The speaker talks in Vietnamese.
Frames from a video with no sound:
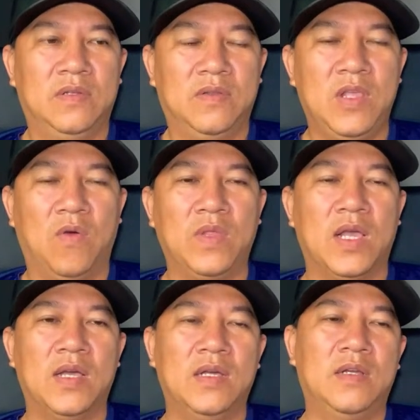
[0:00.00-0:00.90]
ví dụ
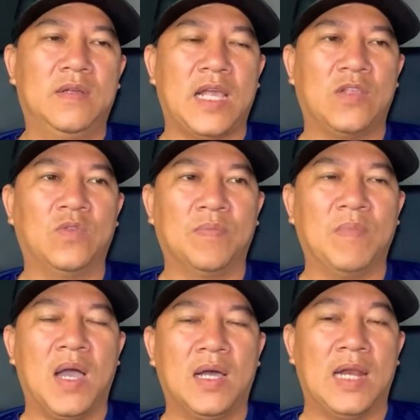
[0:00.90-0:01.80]
như các
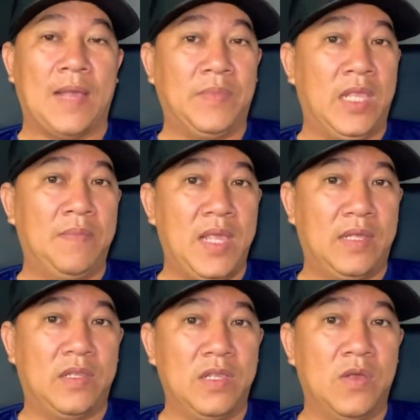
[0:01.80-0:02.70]
youtuber làm gì
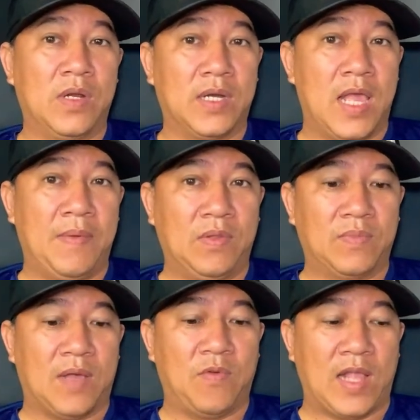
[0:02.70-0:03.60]
biết ví dụ vấn đề mà
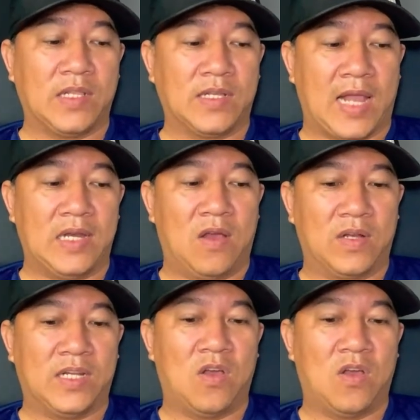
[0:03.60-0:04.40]
chúng ta quản xuất cảnh họ sẽ